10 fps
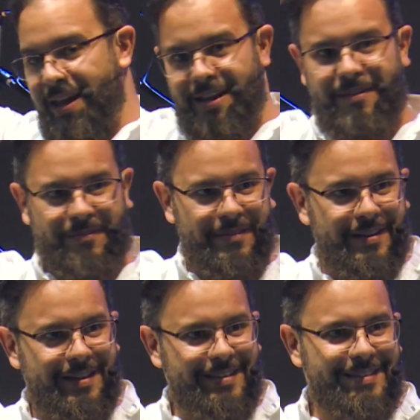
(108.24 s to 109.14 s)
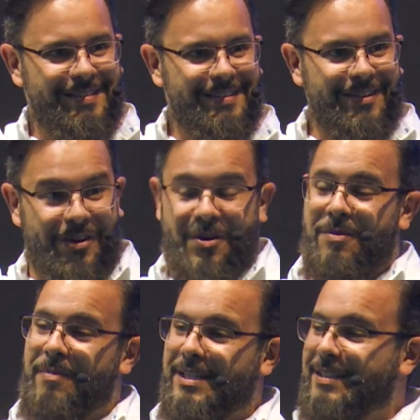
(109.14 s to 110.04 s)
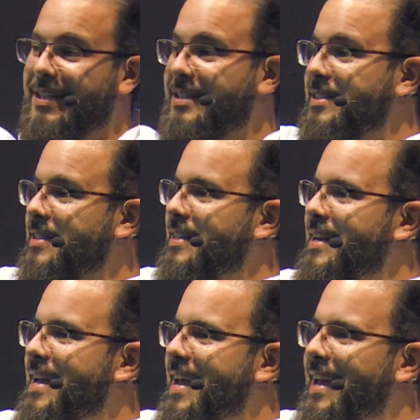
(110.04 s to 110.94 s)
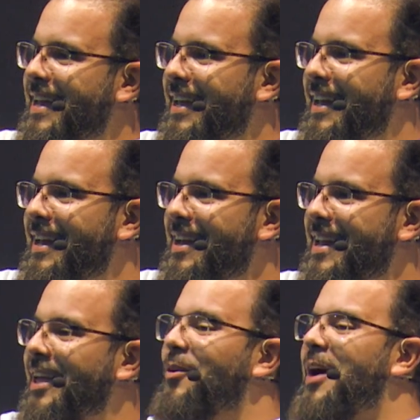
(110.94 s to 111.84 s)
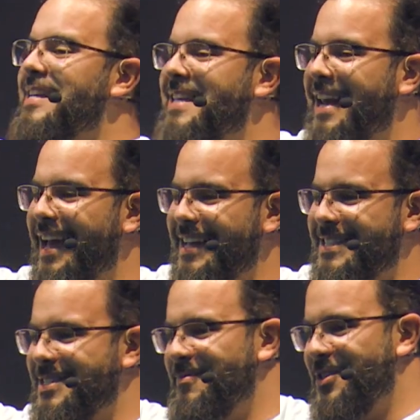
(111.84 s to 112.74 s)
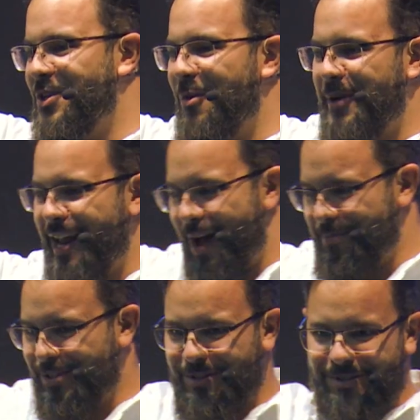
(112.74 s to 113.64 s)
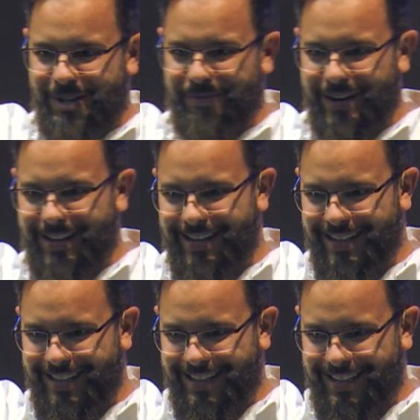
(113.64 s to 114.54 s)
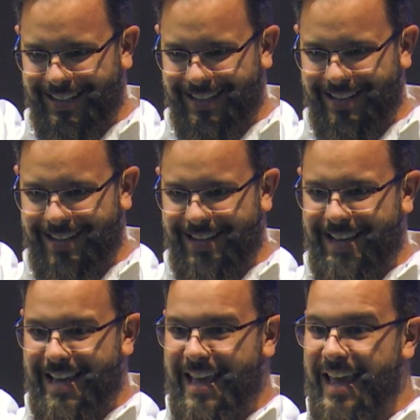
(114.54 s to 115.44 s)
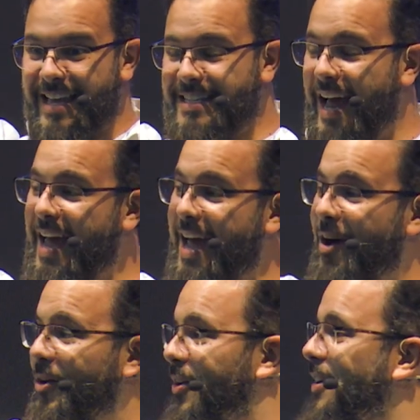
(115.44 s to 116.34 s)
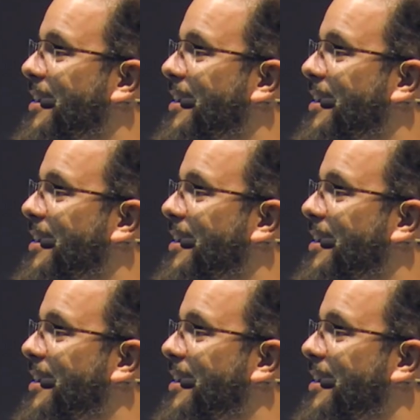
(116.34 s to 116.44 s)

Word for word: ir? Oh, bastante. E que lugar seria esse? Me sopra aí rapidinho, sopra. Israel?